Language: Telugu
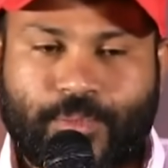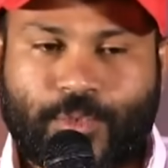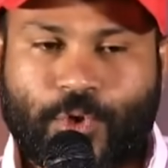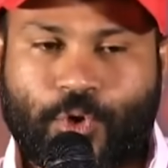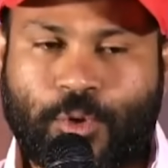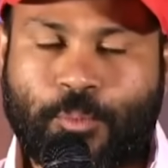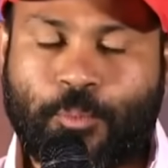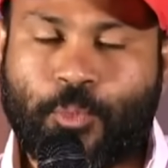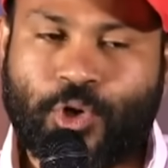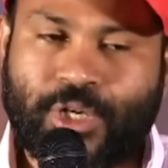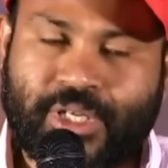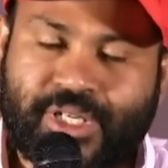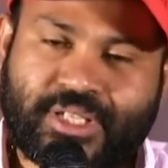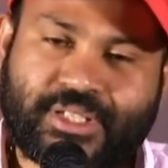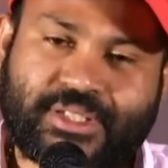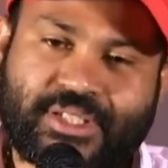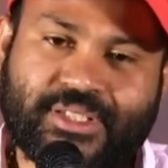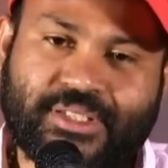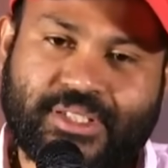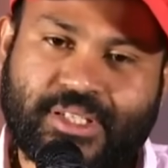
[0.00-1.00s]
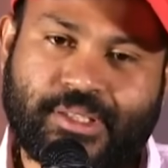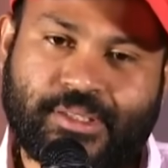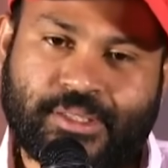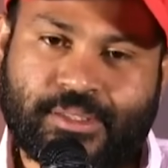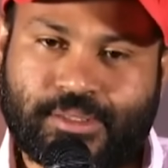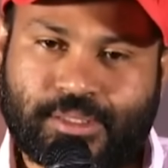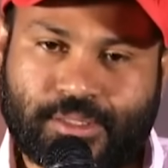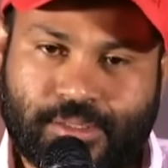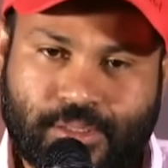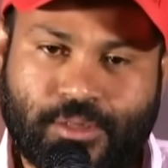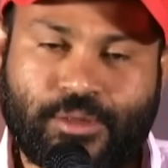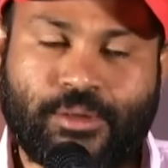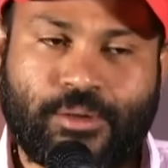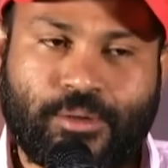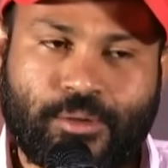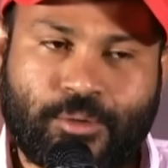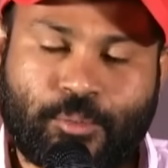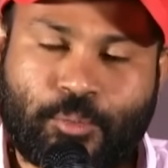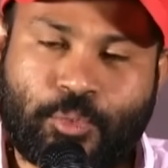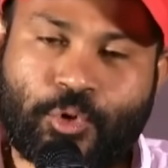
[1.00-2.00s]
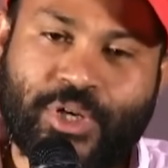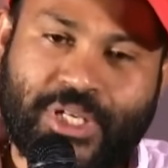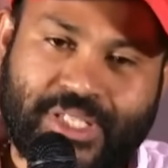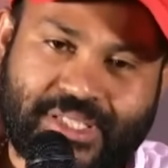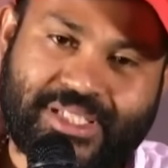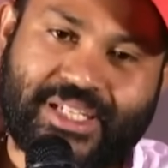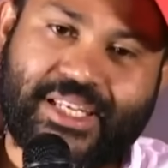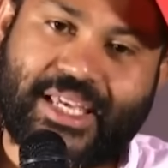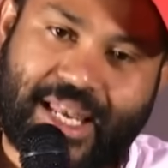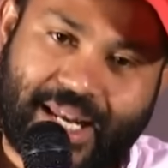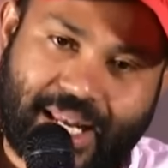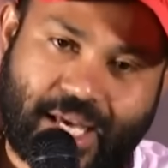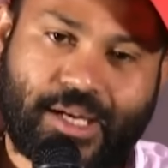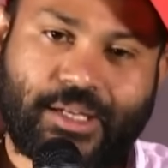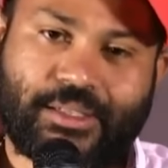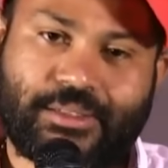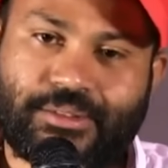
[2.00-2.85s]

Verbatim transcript: ఒక పొలిటీషియన్ చేతిలో పోలీసులు ఎలా